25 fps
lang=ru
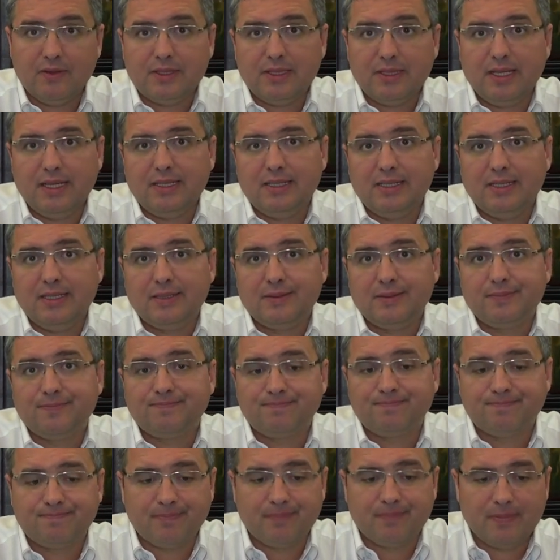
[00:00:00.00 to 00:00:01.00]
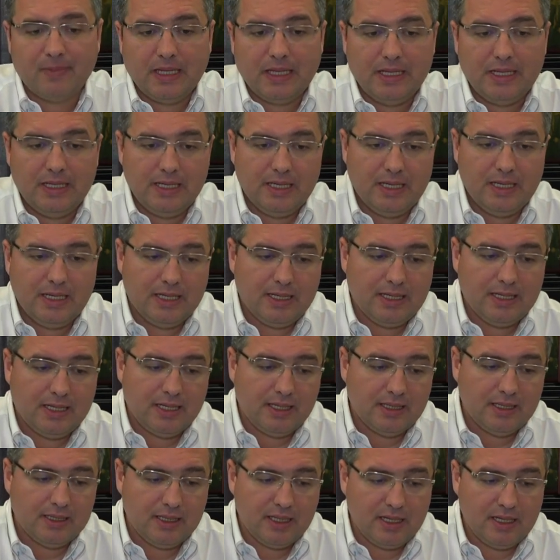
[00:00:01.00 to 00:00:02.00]
Вы знаете,
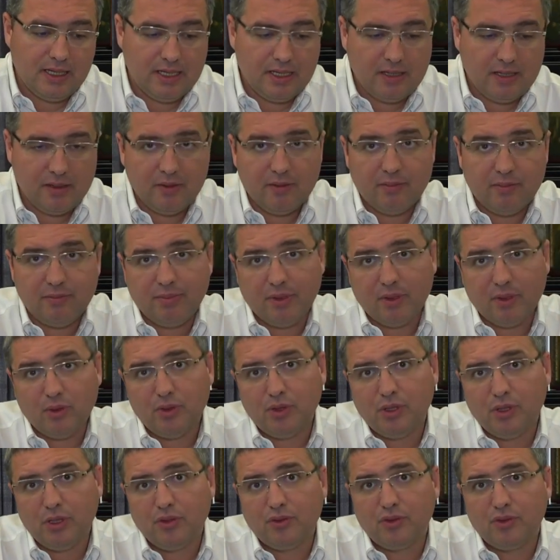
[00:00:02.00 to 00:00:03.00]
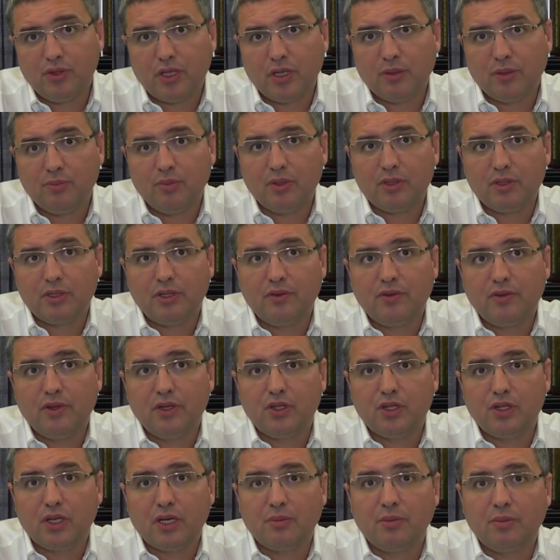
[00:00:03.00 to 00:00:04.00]
я когда получил вчера поздно
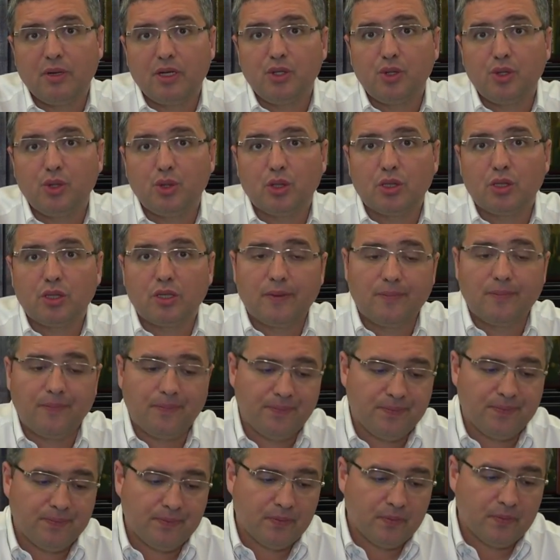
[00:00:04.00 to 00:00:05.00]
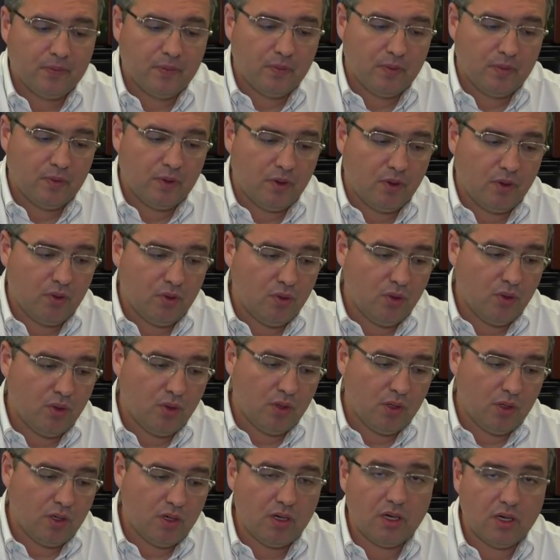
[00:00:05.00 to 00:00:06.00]
вечером отчет
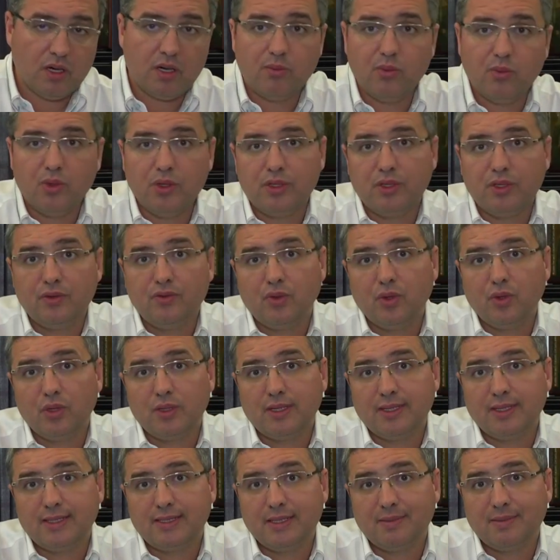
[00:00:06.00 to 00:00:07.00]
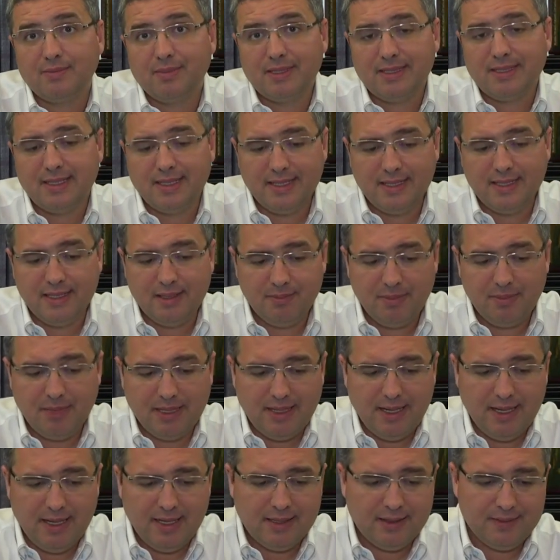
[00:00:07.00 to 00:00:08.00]
о работе фонда за последние
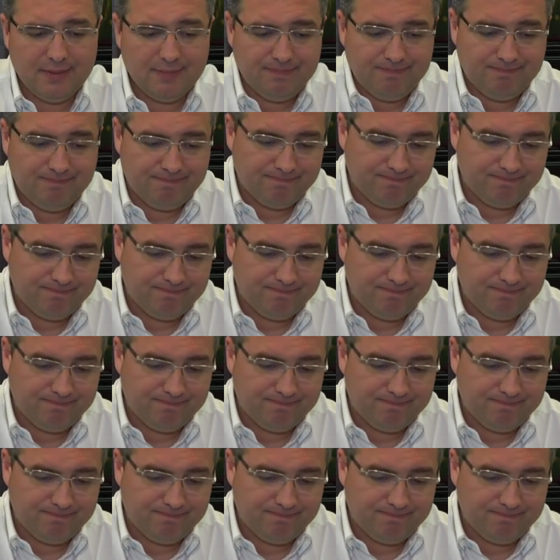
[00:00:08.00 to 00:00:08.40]
пять лет,